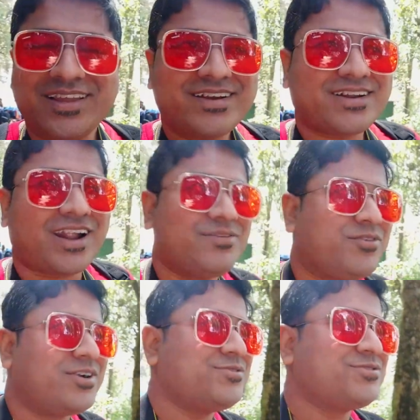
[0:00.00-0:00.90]
গিয়ে
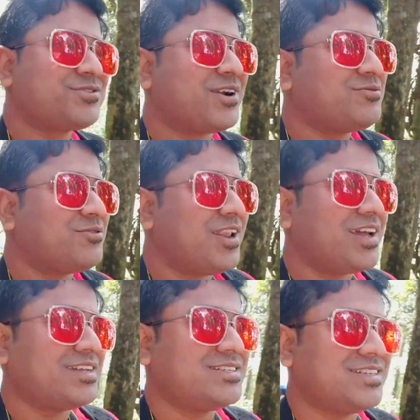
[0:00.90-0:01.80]
ট্রাইপড ইউজ করাই ভুলে
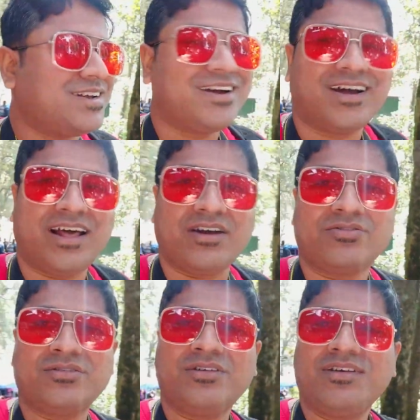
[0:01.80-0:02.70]
গেছি আর
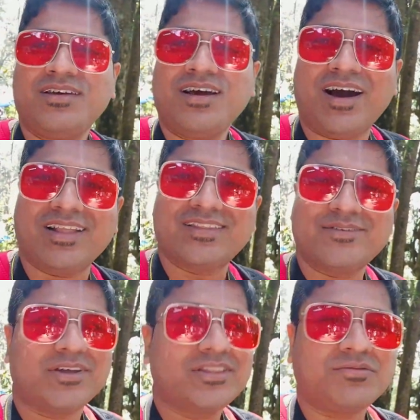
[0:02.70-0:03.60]
এখন হাতের
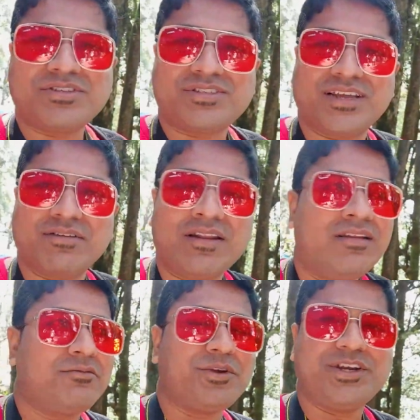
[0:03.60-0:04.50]
মাধ্যমে স্টেবল
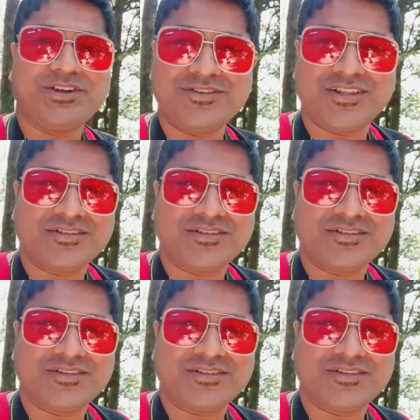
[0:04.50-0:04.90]
ভিডিও নিতে